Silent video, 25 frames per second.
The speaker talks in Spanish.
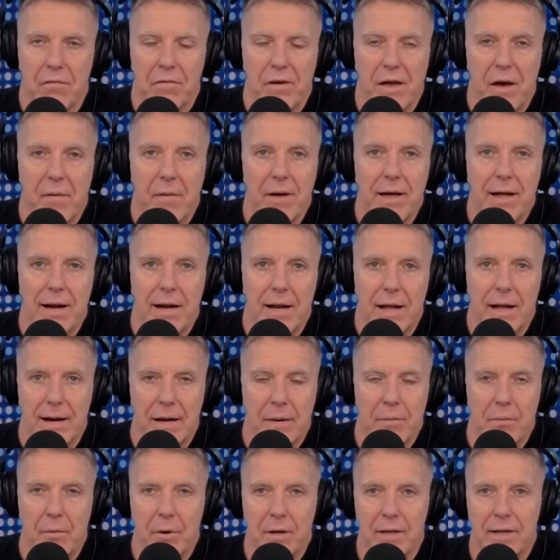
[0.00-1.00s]
fui a ver
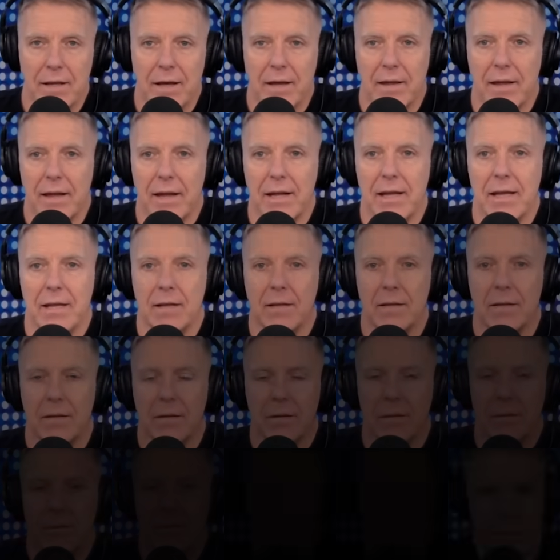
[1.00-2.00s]
la respuesta de
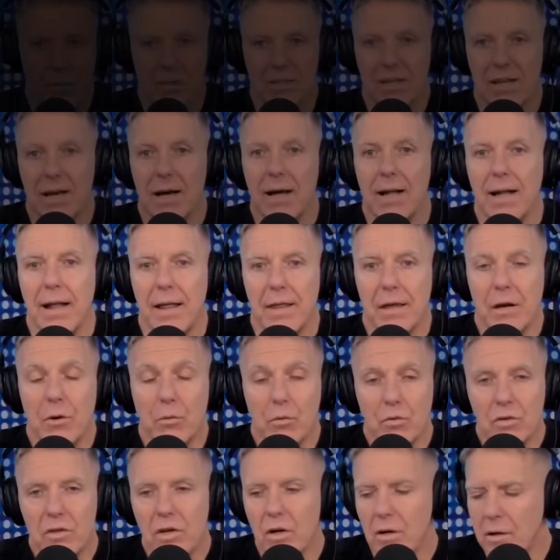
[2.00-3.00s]
Darín. Vamos a la
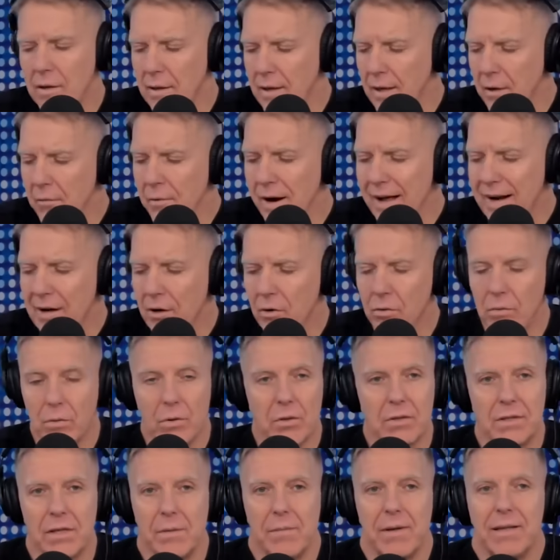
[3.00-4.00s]
discusión, el barro.
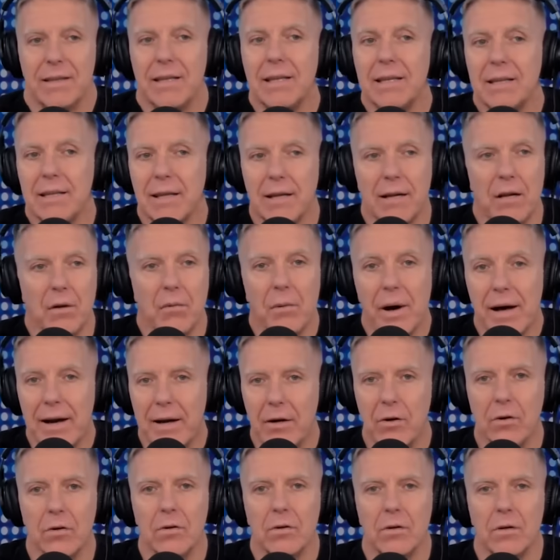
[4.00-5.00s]
Vos te metiste en el
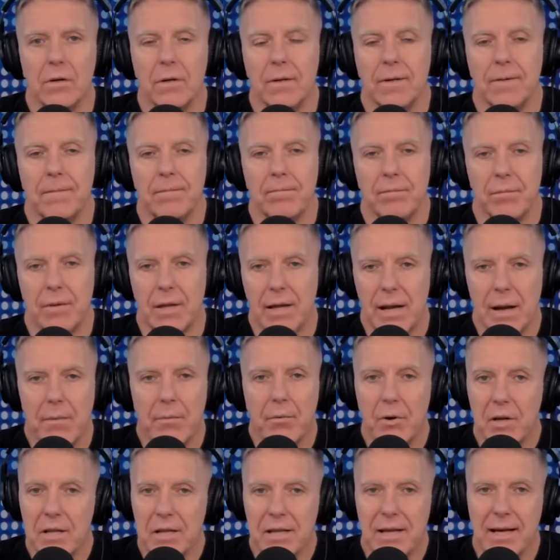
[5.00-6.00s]
barro de
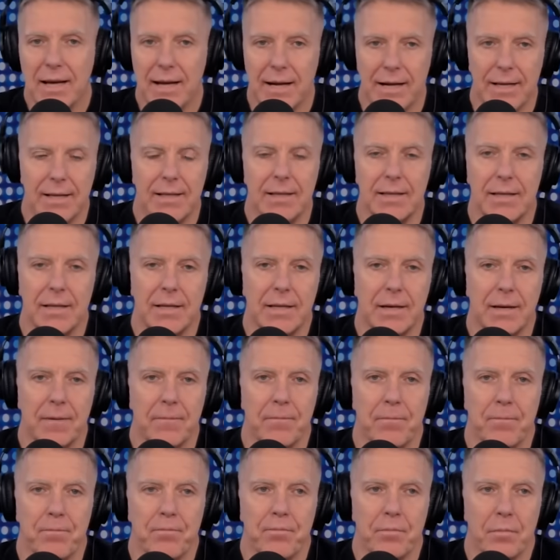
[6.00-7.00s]
la política
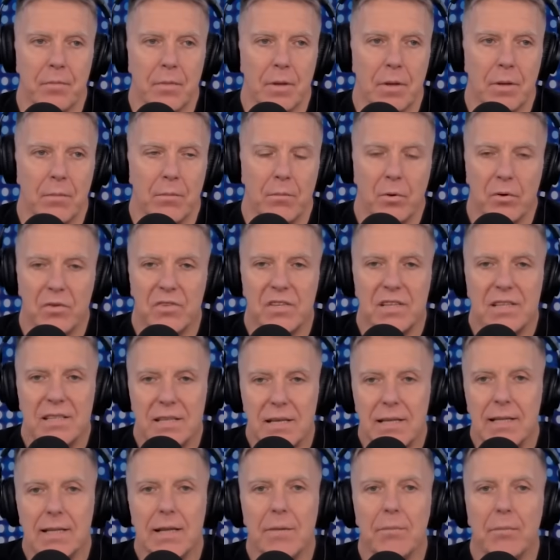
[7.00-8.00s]
argentina. Vos
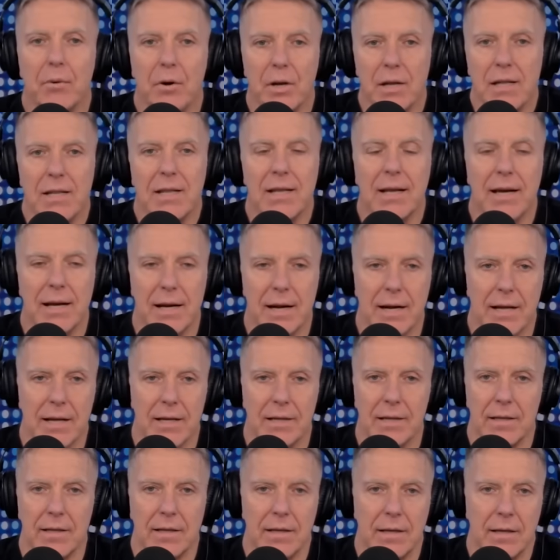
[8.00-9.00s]
hiciste política en
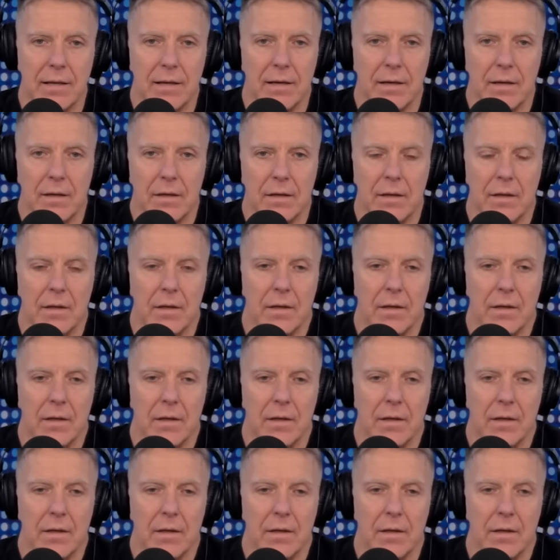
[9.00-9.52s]
Argentina.